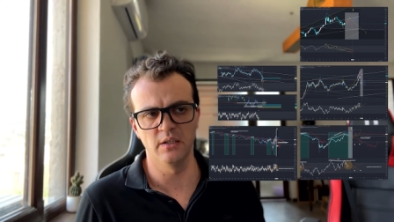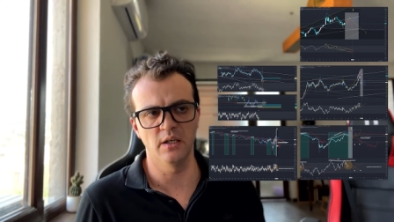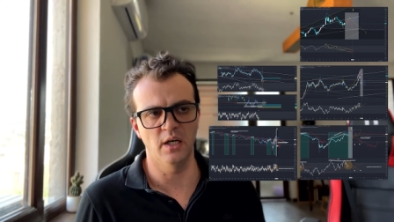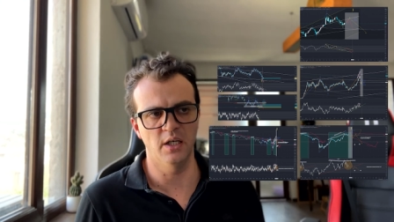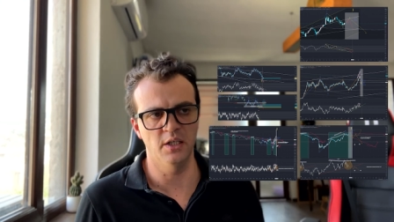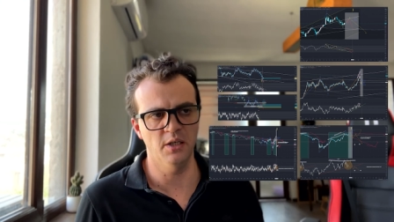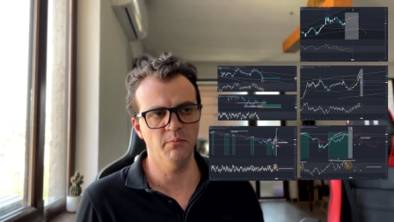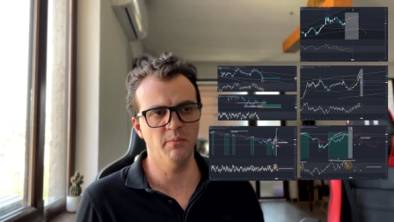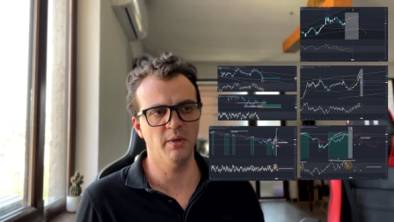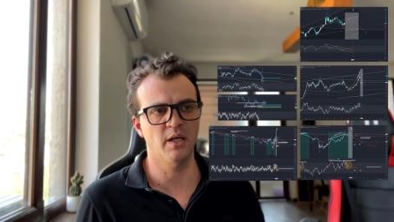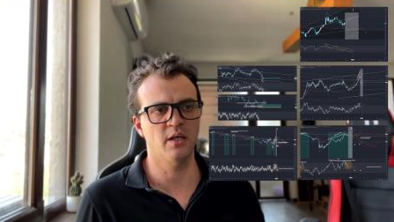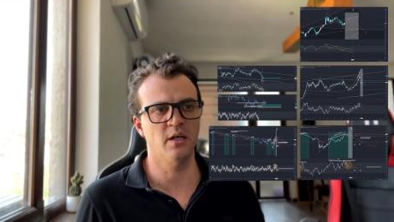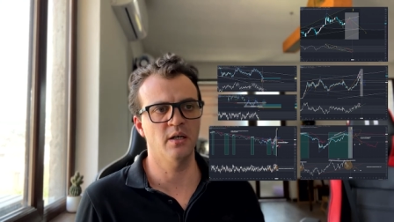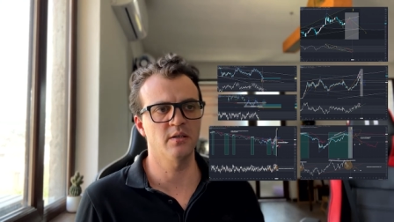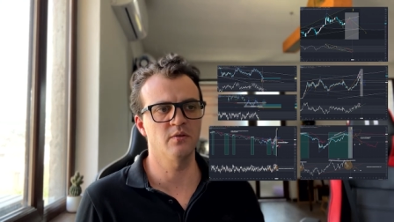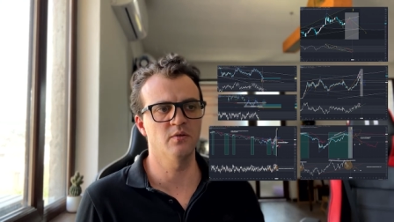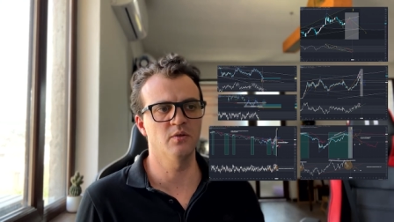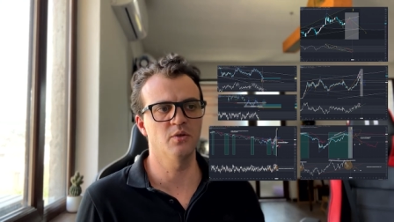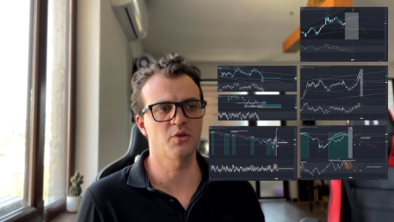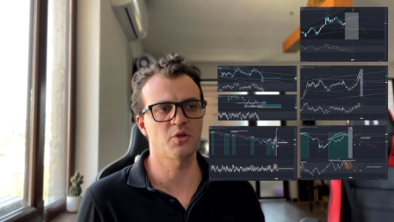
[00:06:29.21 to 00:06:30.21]
они
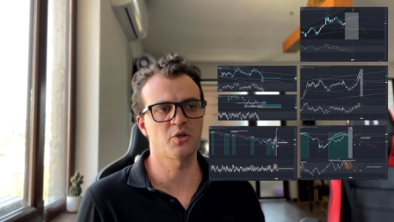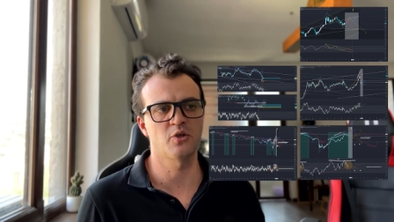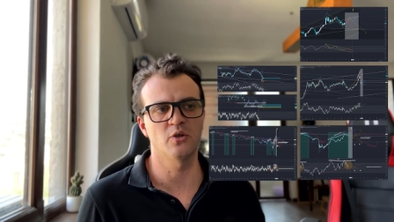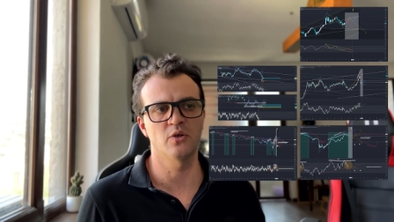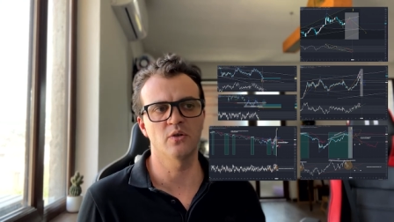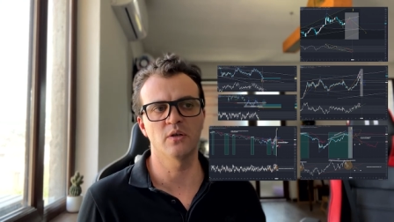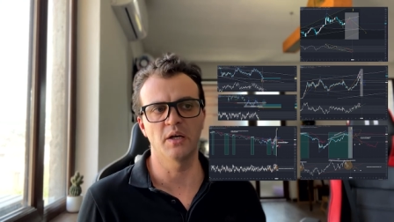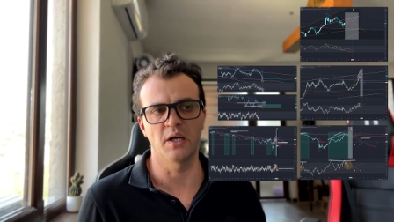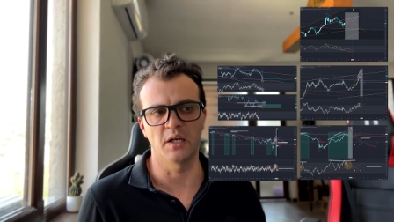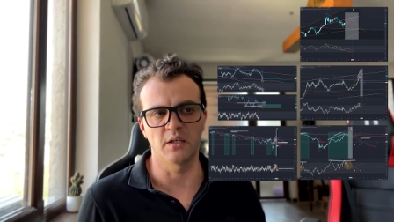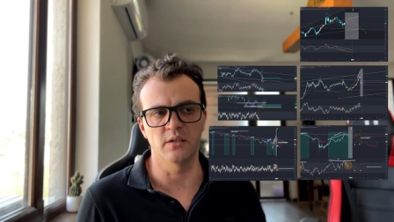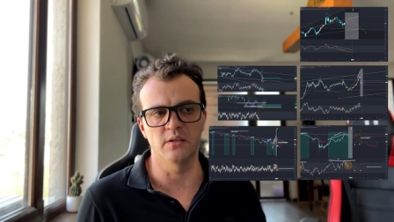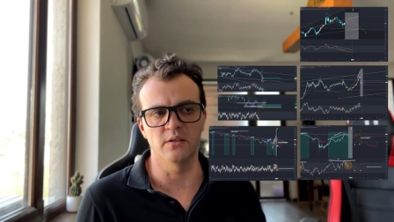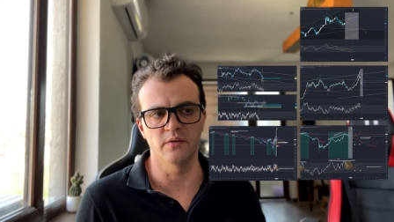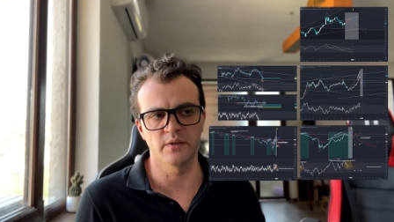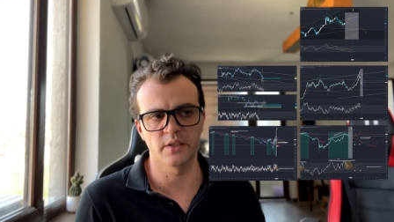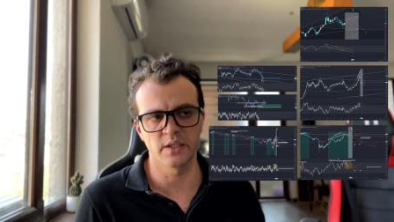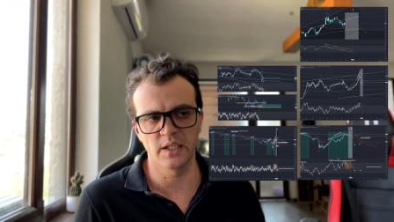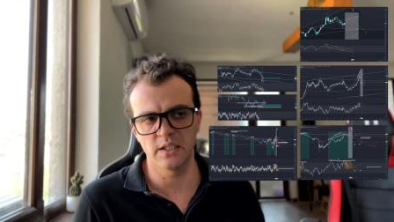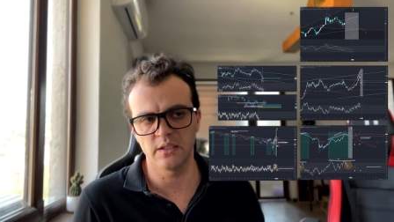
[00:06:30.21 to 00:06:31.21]
показывают, что эта
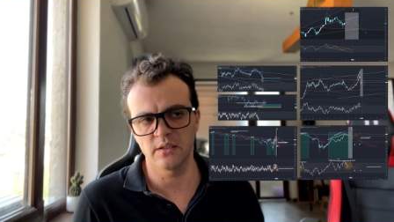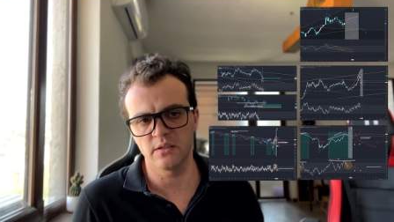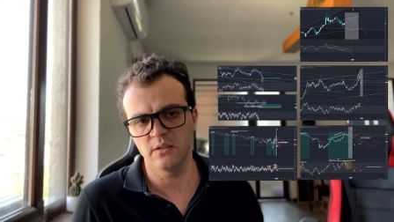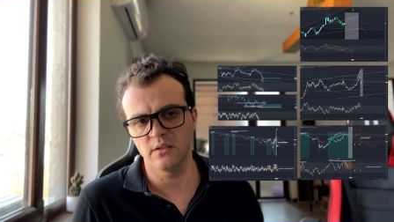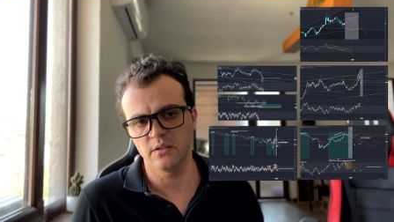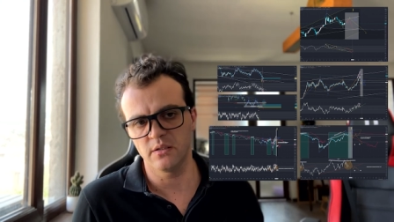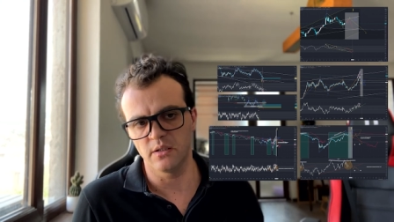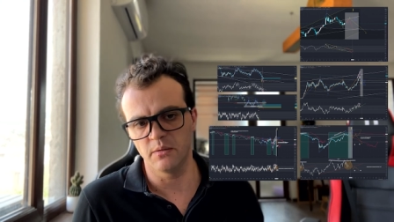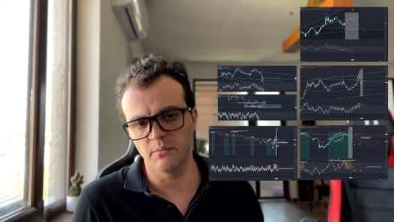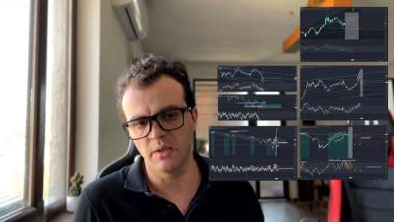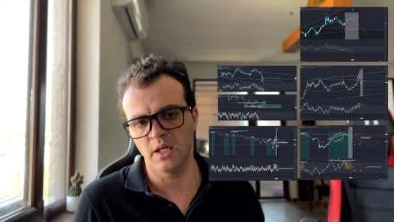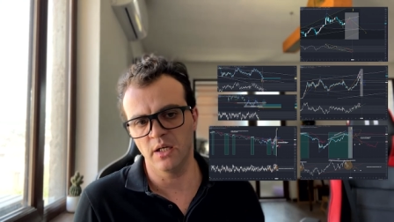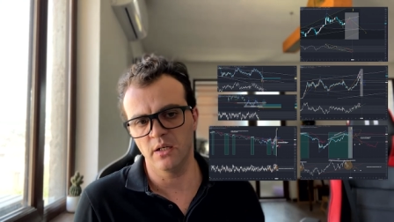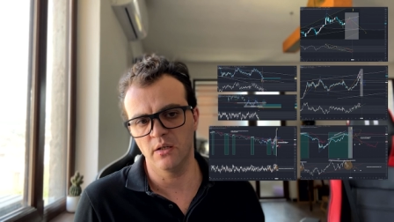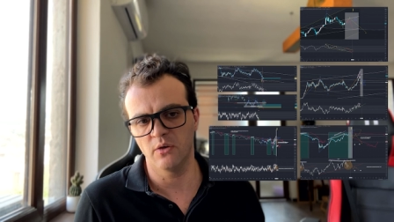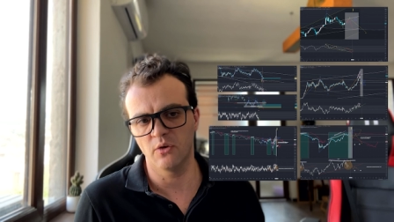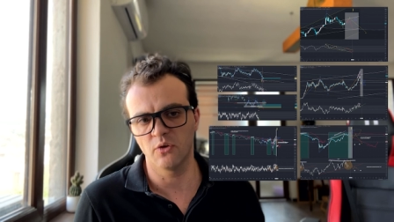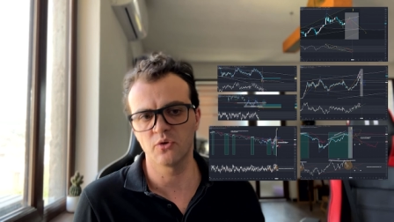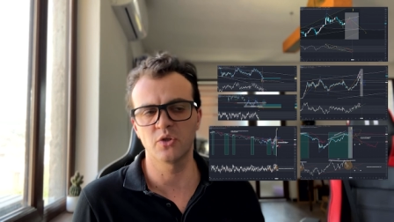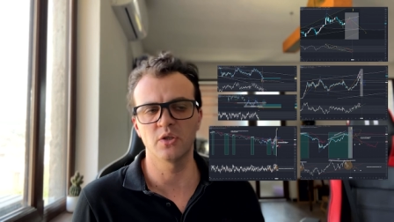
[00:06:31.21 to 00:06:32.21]
дивергенция себя
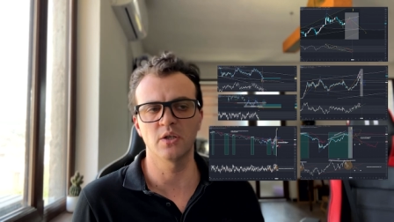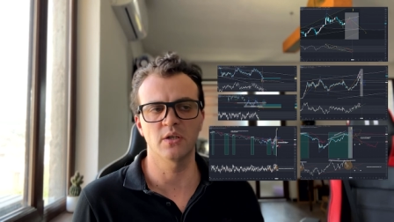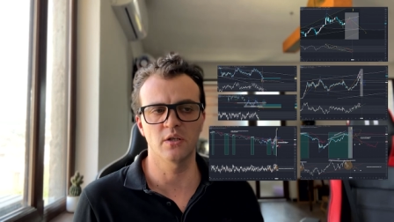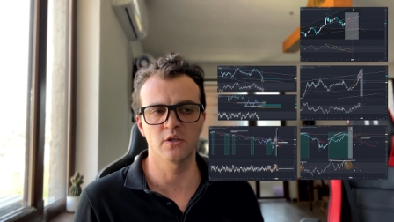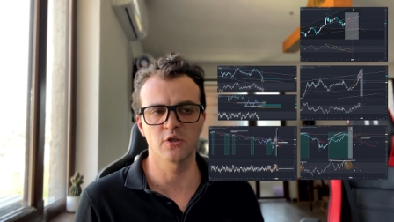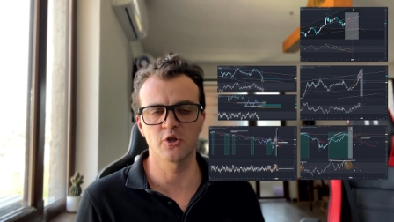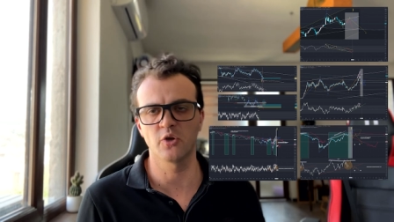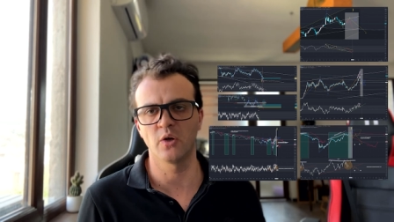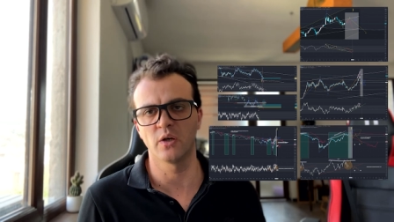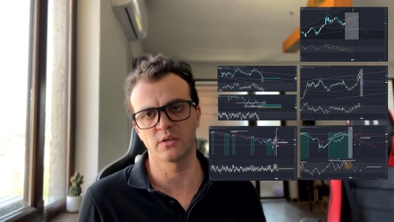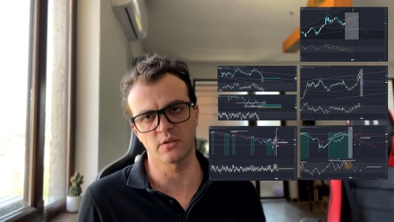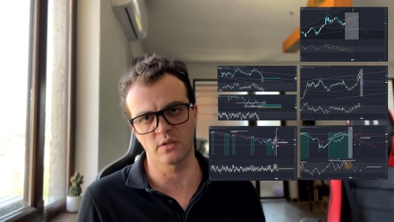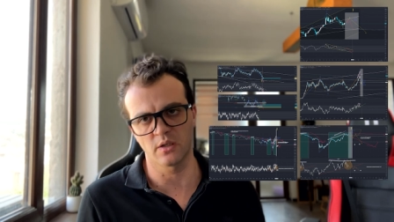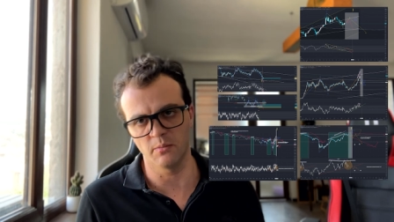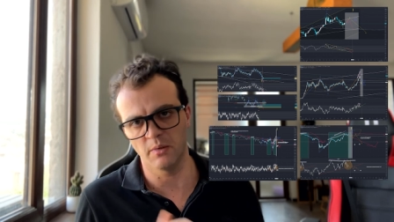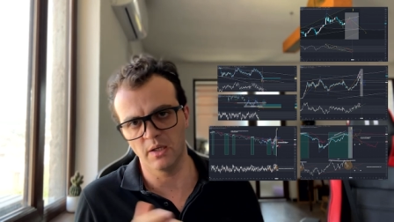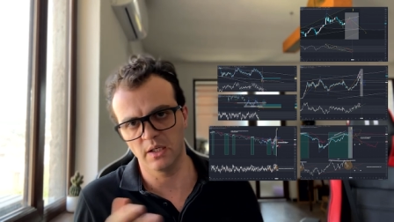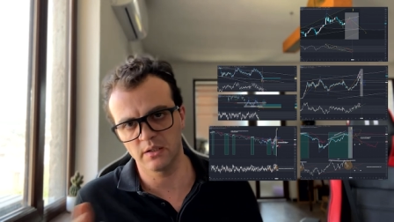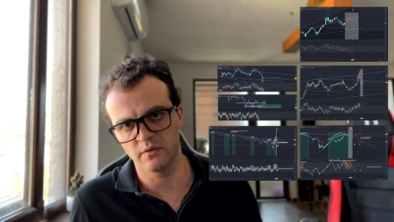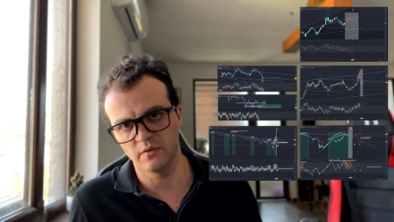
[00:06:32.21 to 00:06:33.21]
очень хорошо
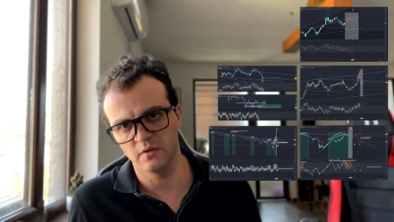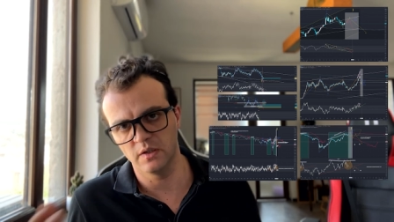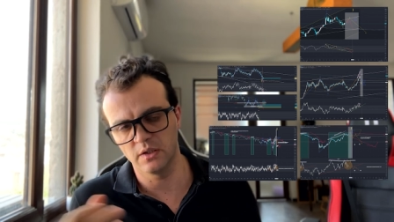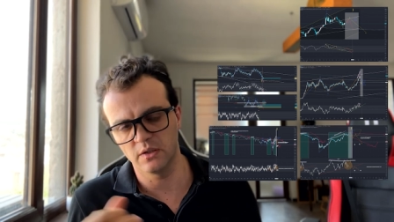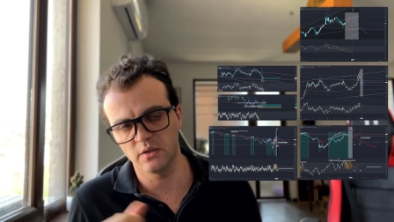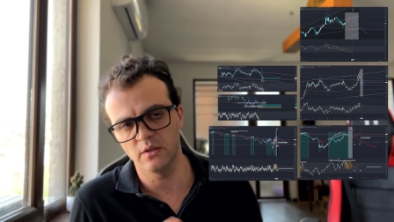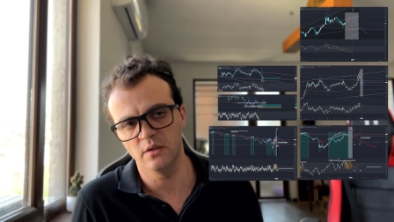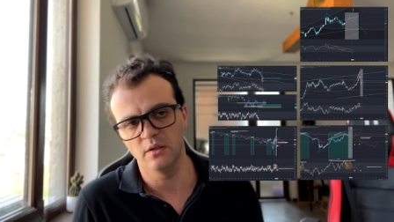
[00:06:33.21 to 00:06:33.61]
отрабатывает